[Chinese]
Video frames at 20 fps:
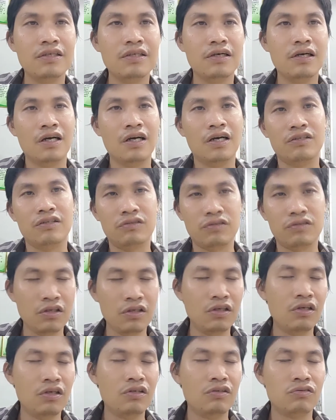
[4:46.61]
啊，
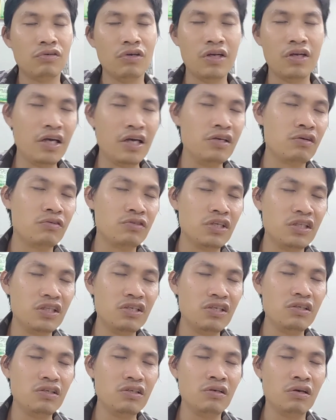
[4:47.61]
所以呢，有些
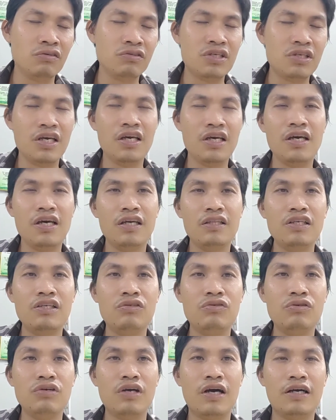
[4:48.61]
地有些地
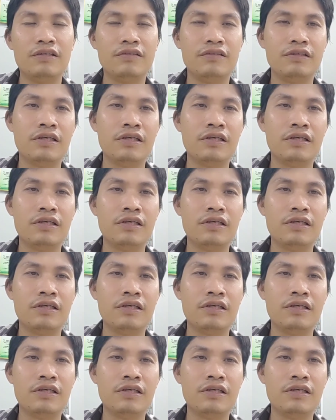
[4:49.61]
区啊，